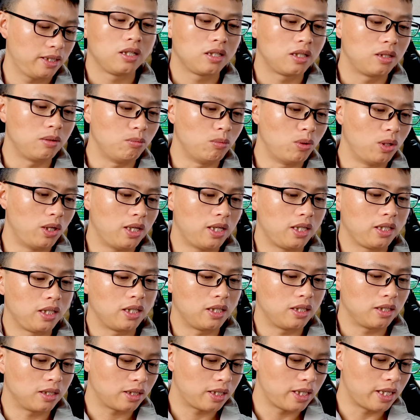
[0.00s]
Cứ mỗi lần
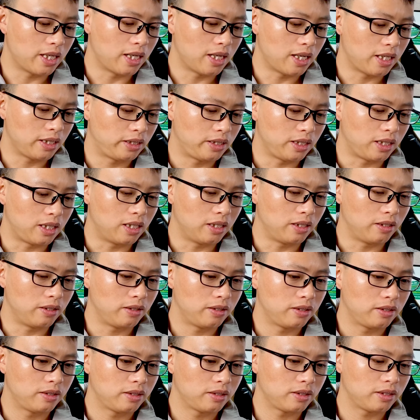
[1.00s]
nhận được tiền là chỉ cần
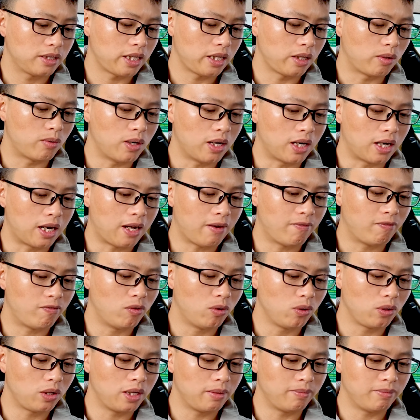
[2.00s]
dành khoảng 5
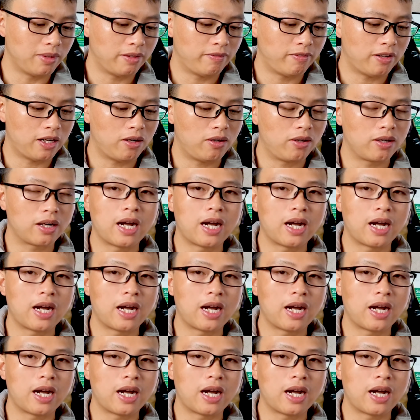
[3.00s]
phút để mà vào